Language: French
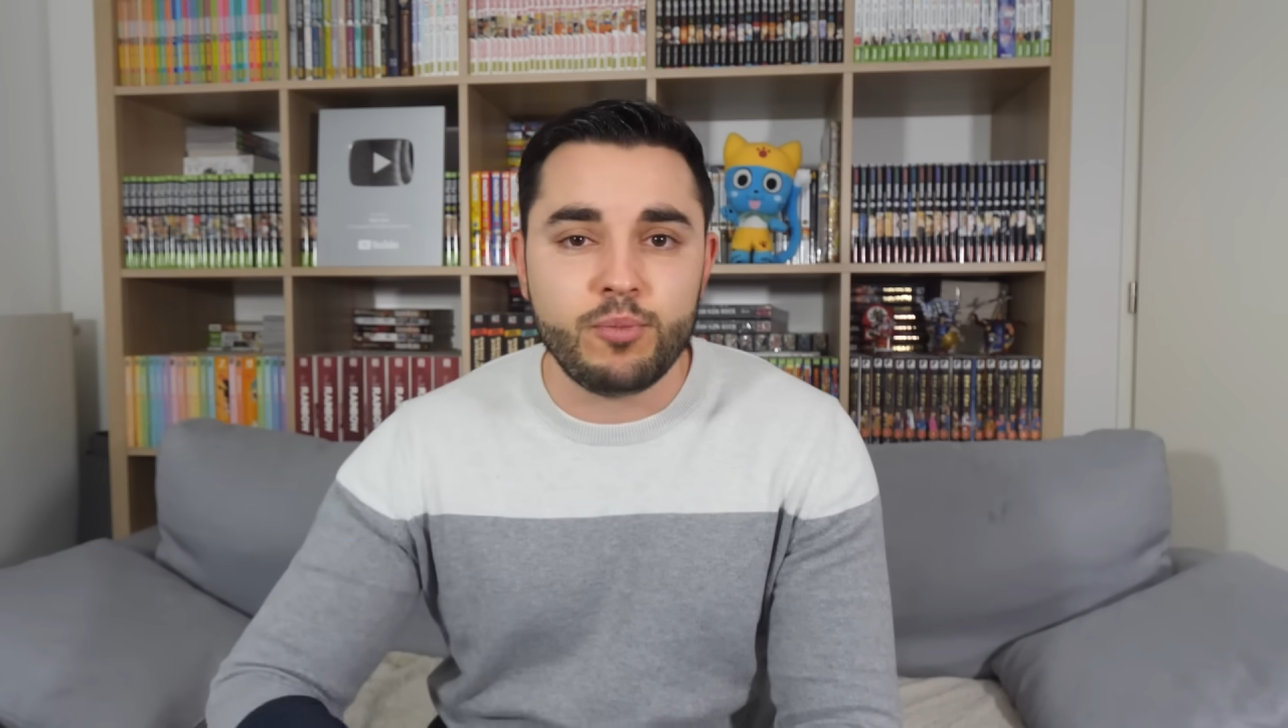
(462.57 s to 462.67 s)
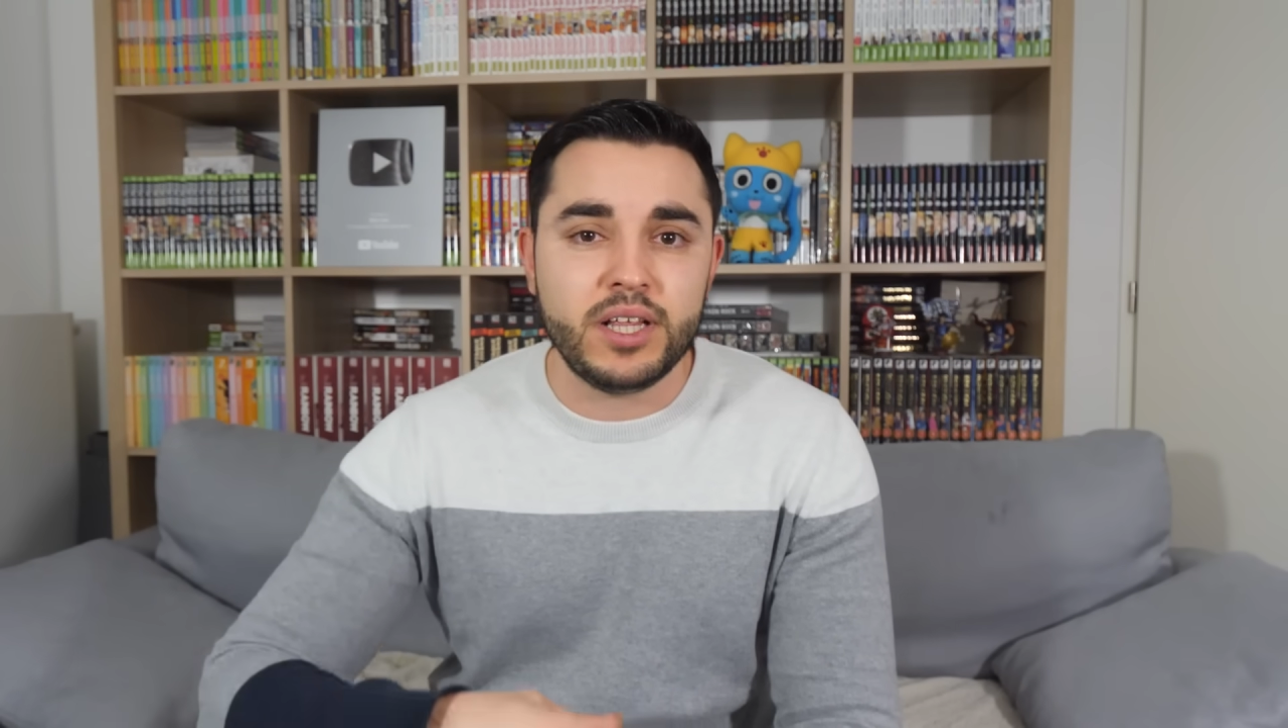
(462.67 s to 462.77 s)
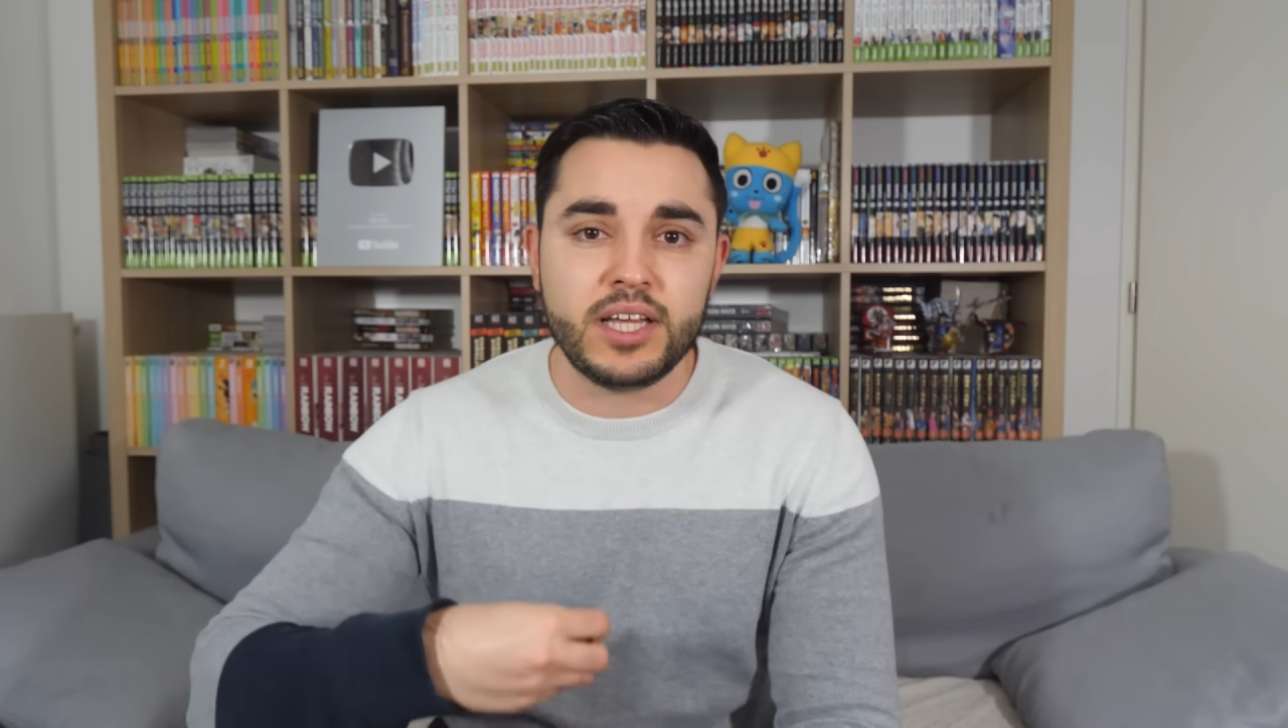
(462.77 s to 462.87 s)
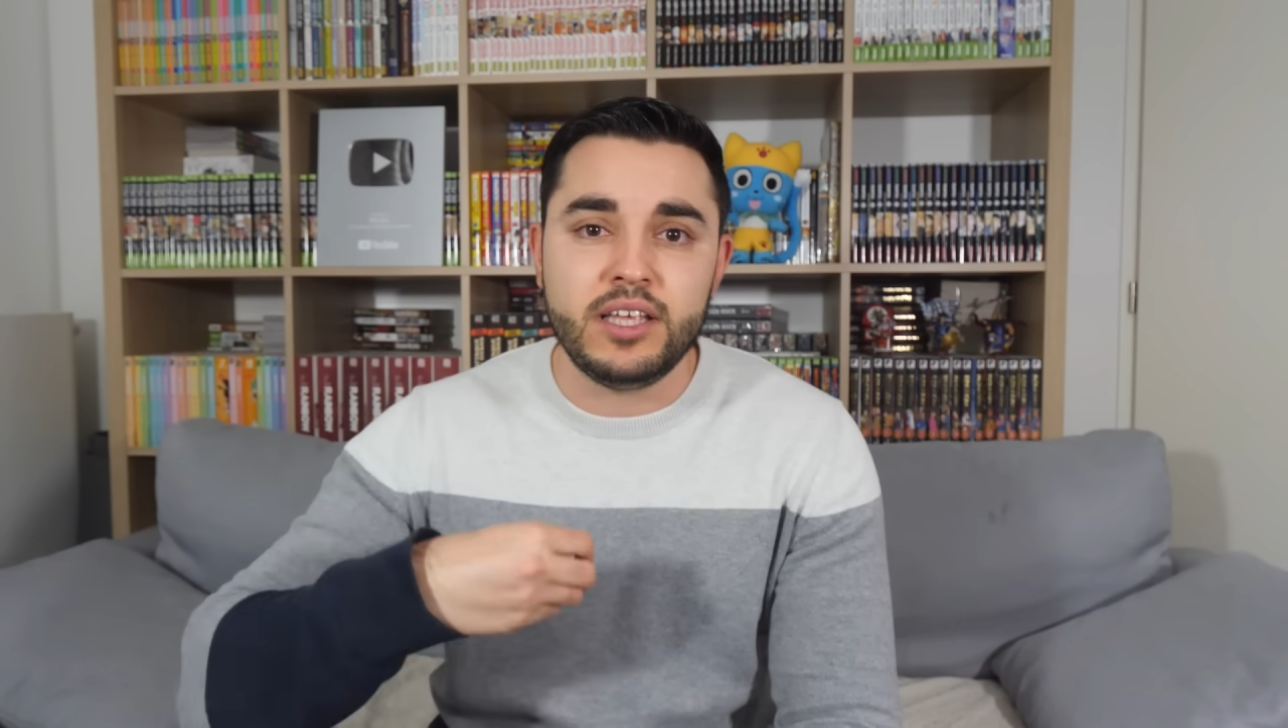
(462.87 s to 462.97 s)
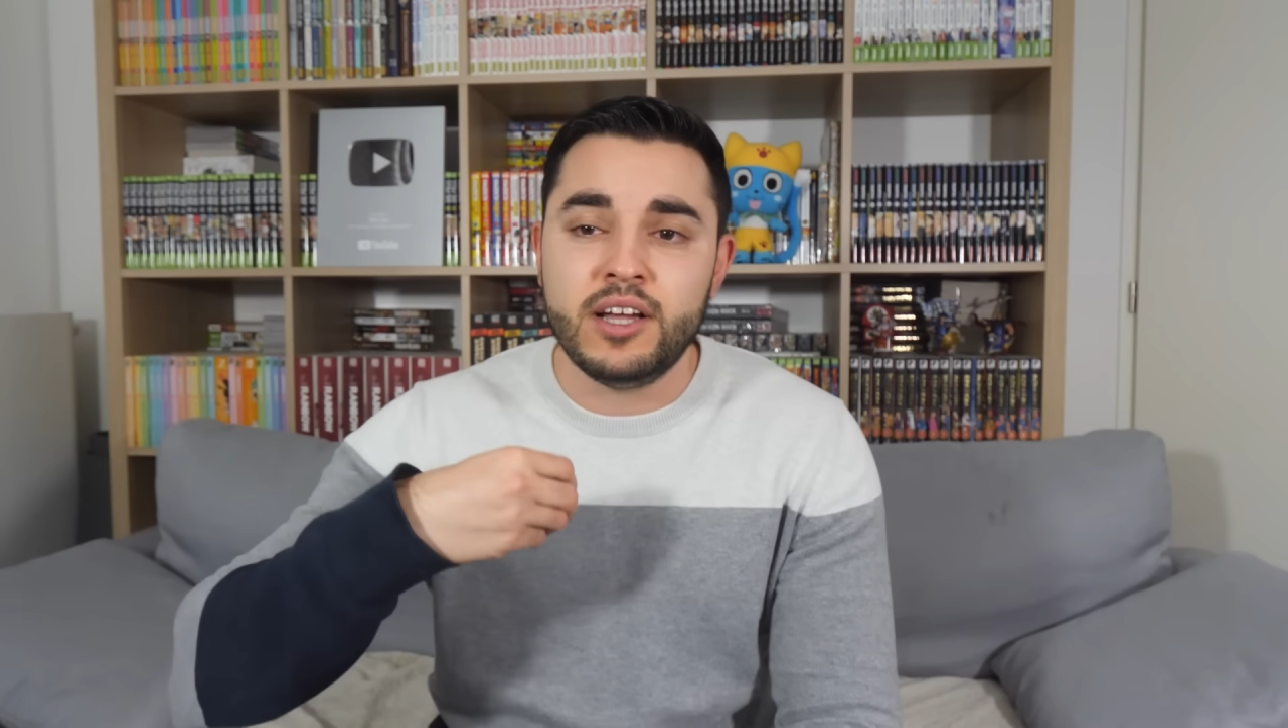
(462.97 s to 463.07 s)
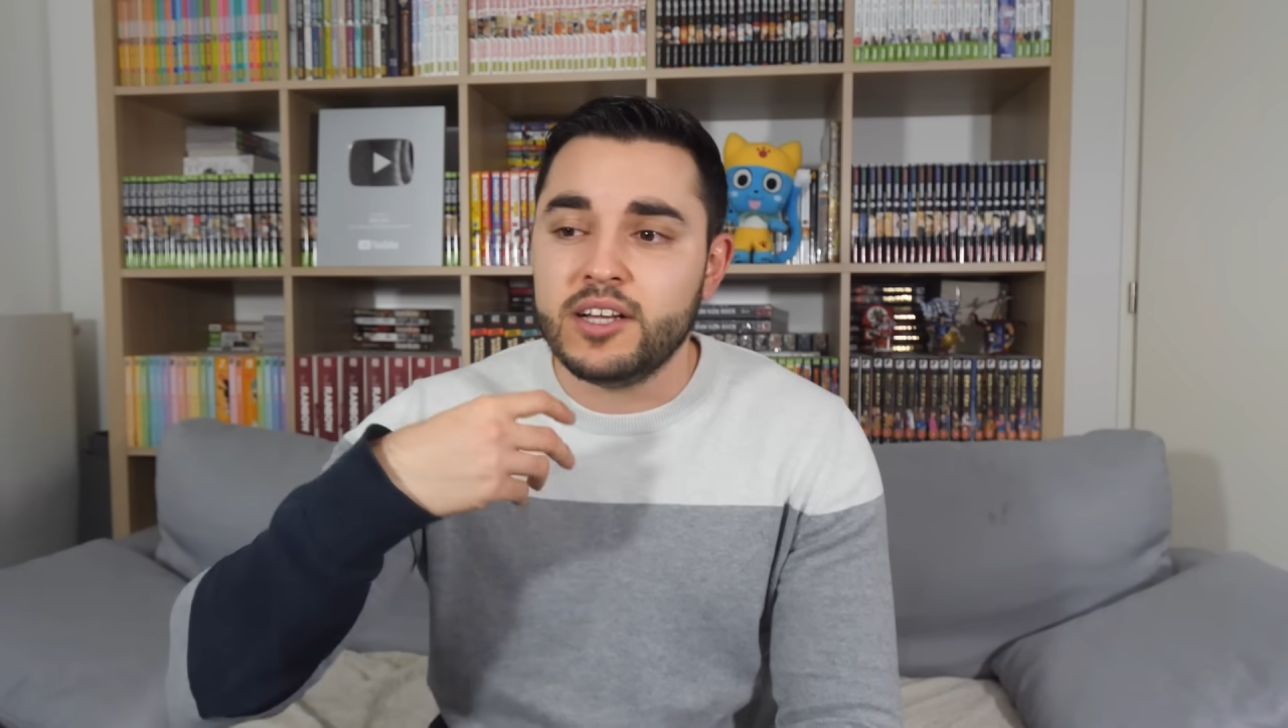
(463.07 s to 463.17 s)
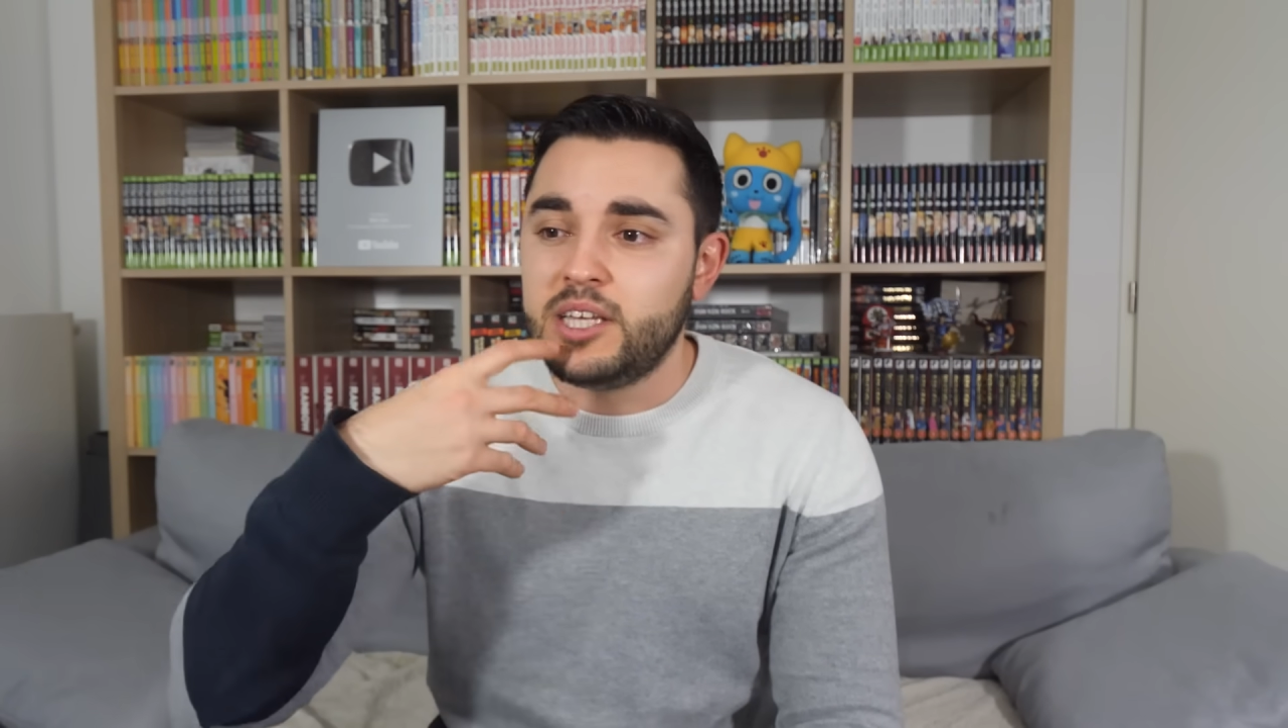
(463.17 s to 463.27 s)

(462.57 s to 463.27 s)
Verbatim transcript: Madrid,